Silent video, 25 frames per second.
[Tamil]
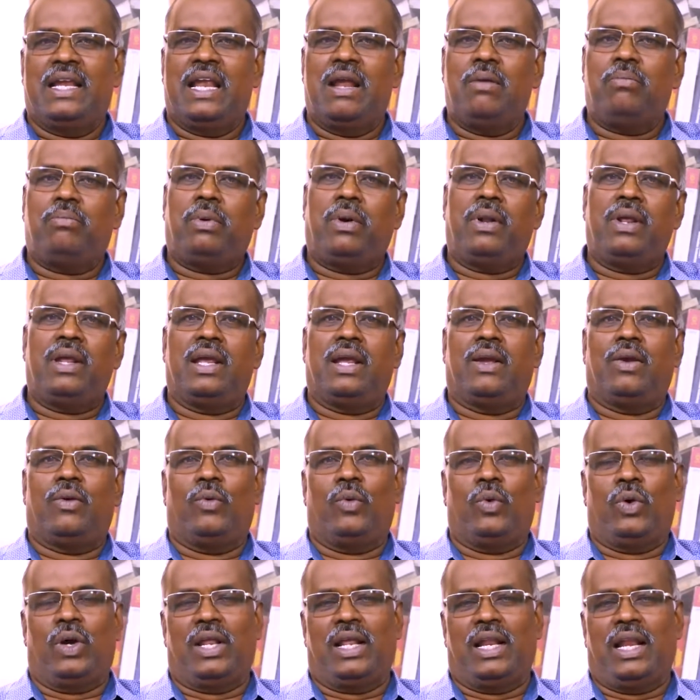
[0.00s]
எப்படி
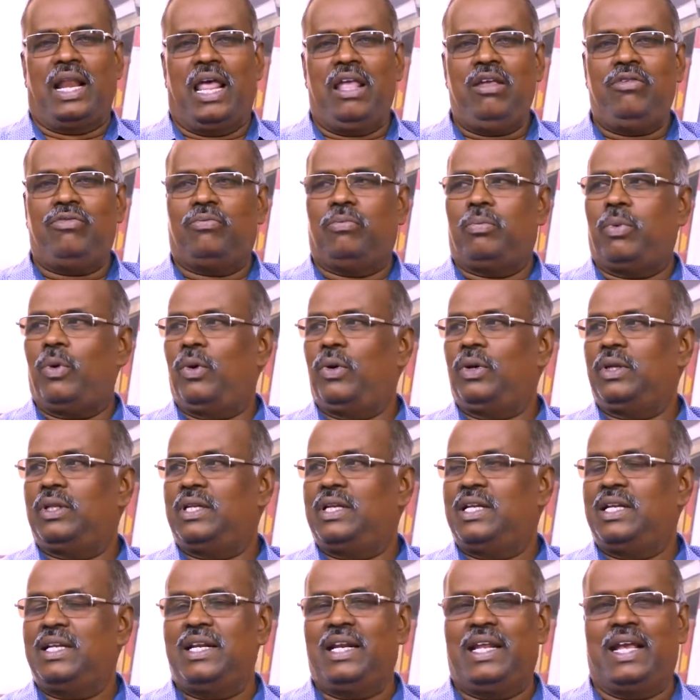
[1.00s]
உங்களுடைய லைஃப்
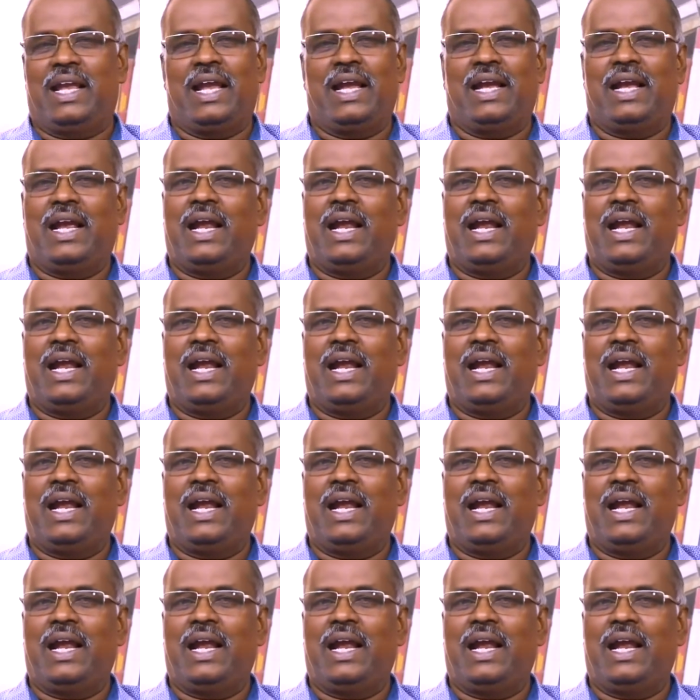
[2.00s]
போகுதுன்னு நீங்கள்